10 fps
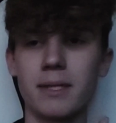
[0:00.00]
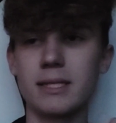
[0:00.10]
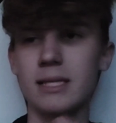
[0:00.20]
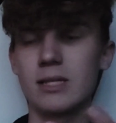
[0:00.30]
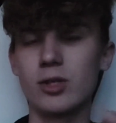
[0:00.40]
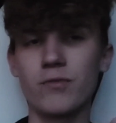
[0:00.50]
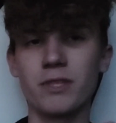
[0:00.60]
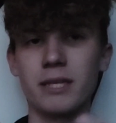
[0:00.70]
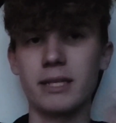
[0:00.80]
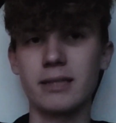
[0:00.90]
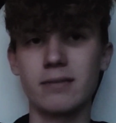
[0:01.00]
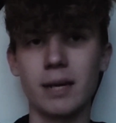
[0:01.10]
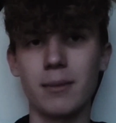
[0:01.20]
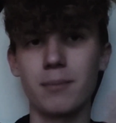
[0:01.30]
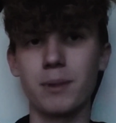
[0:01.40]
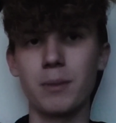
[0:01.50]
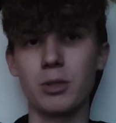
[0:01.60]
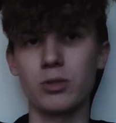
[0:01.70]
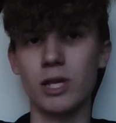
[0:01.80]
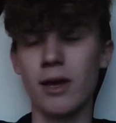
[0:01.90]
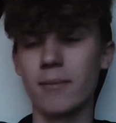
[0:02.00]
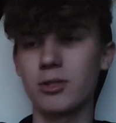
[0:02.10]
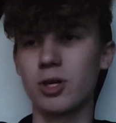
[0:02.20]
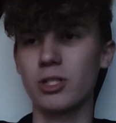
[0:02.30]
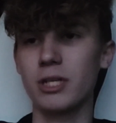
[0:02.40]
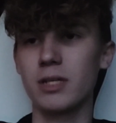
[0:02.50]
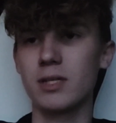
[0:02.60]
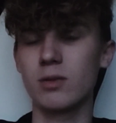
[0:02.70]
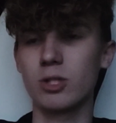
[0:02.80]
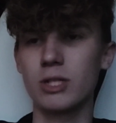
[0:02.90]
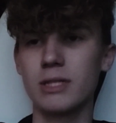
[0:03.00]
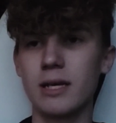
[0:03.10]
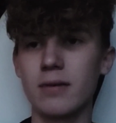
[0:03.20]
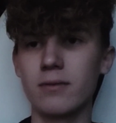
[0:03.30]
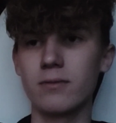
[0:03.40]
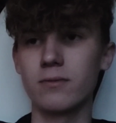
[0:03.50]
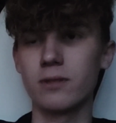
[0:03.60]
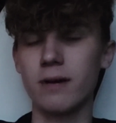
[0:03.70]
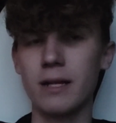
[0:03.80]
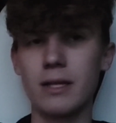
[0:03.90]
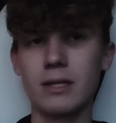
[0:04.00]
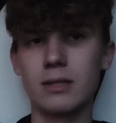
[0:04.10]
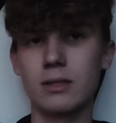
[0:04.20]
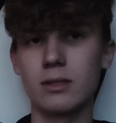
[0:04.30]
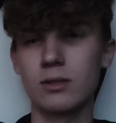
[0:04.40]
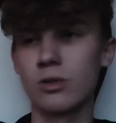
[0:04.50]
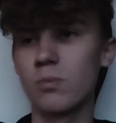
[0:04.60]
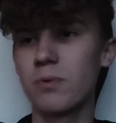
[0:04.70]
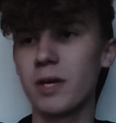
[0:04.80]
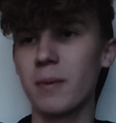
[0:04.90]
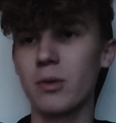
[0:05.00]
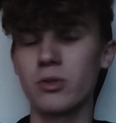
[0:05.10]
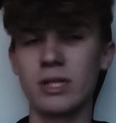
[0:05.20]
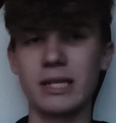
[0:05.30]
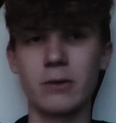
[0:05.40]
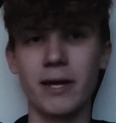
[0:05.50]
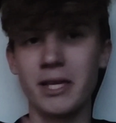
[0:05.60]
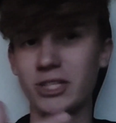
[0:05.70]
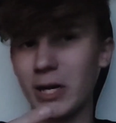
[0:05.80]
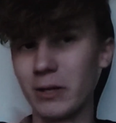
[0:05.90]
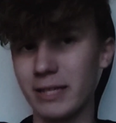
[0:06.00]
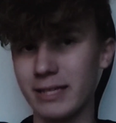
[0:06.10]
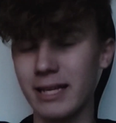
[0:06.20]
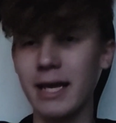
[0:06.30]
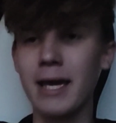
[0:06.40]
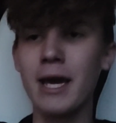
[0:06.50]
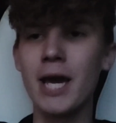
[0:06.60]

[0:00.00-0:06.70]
bezsensownie, tak jakby po prostu, nie wiem, przychodzi jakiś złoczyńca wyrwany z dupy i po prostu atakuje ninjago i tak dalej